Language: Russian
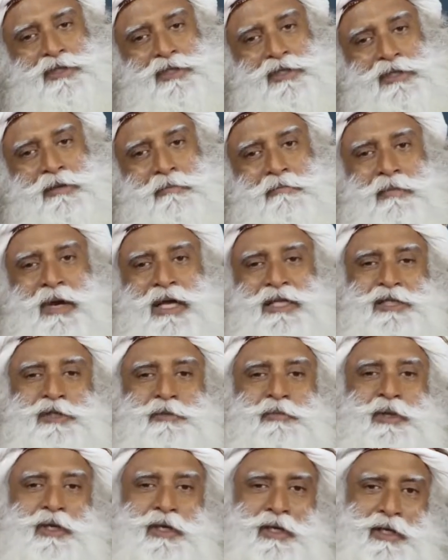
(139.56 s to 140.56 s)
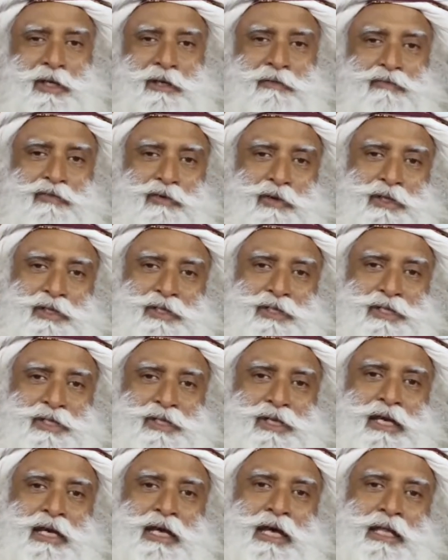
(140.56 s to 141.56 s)
После этого карма влияет на
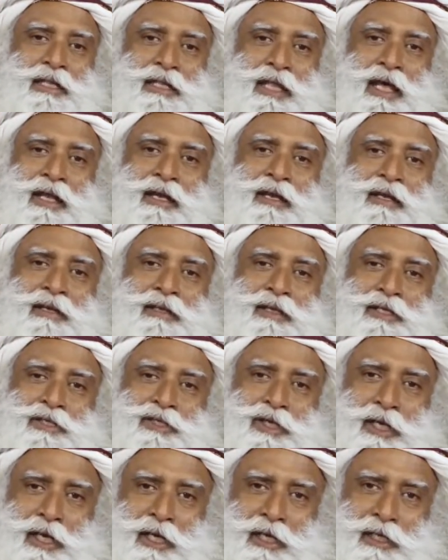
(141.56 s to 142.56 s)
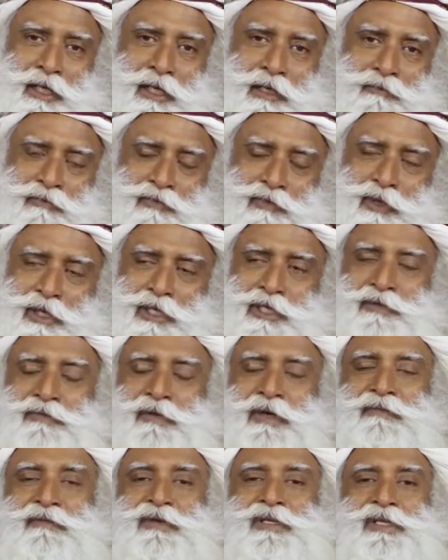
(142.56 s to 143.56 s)
вас гораздо больше, чем генетика.
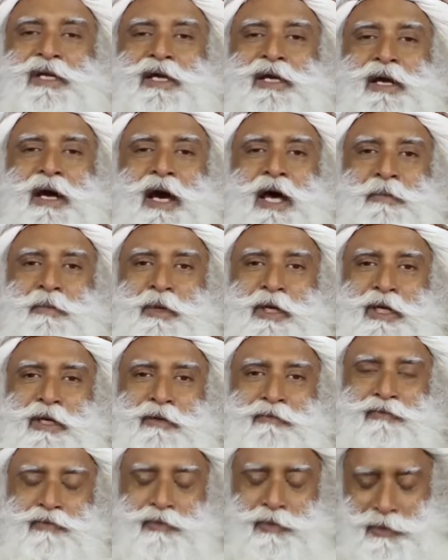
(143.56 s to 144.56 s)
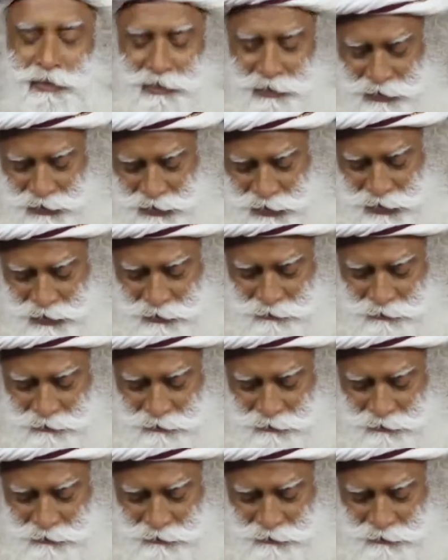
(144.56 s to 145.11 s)
Когда мы говорим о влиянии кармы,